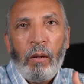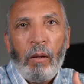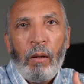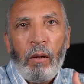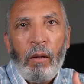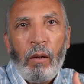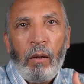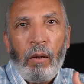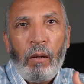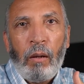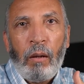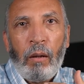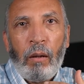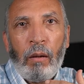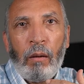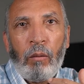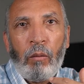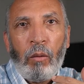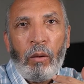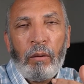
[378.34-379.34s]

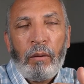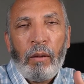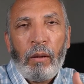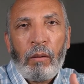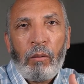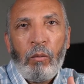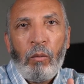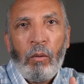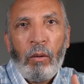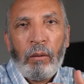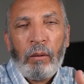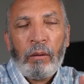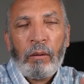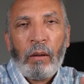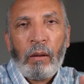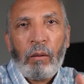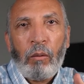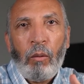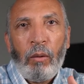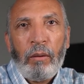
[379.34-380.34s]
آه والدك
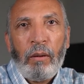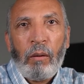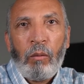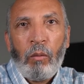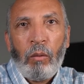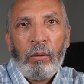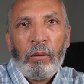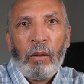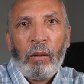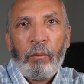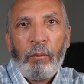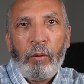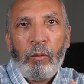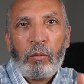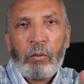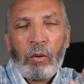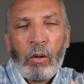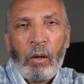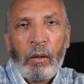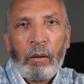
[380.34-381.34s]
ووالدتك والدك ووالدتك بيجوا
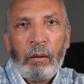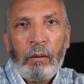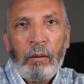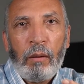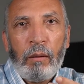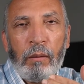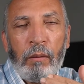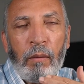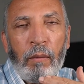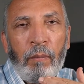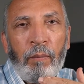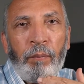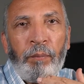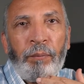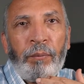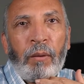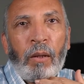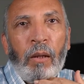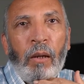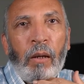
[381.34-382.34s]
بسرعه جدا
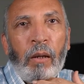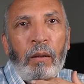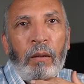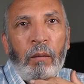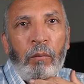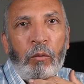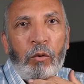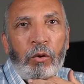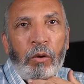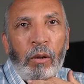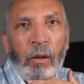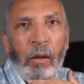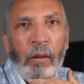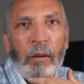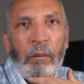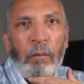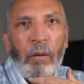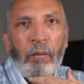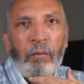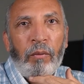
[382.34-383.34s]
لكن المشكله
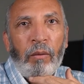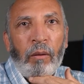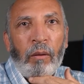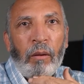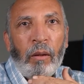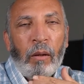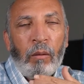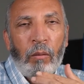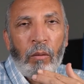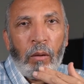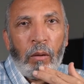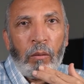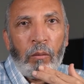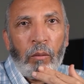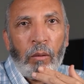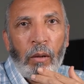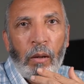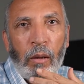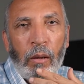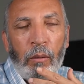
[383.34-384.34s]
هتبقى في الاخوه
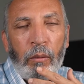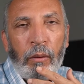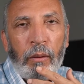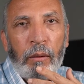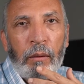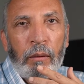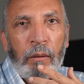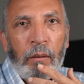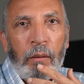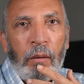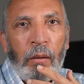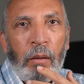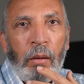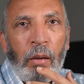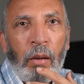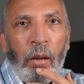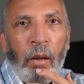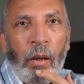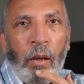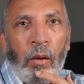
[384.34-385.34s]
والاخوات
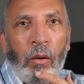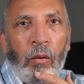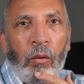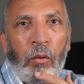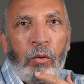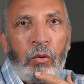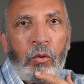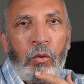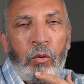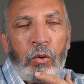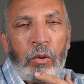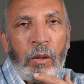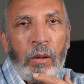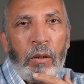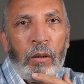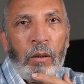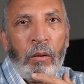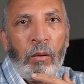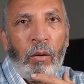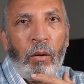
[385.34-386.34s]
خصوصا
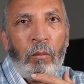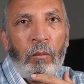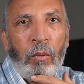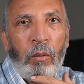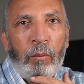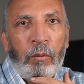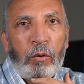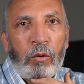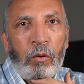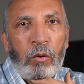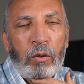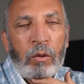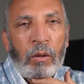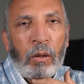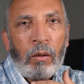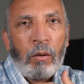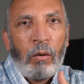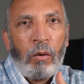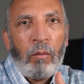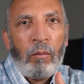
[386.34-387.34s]
اللي هم مش
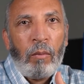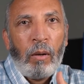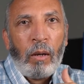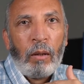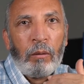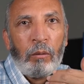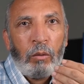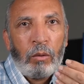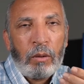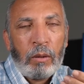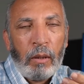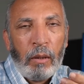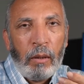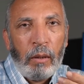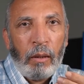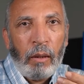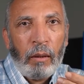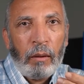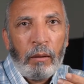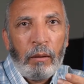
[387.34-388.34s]
قصر اللي هم عدوا السن
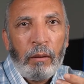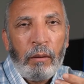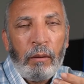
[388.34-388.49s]
يعني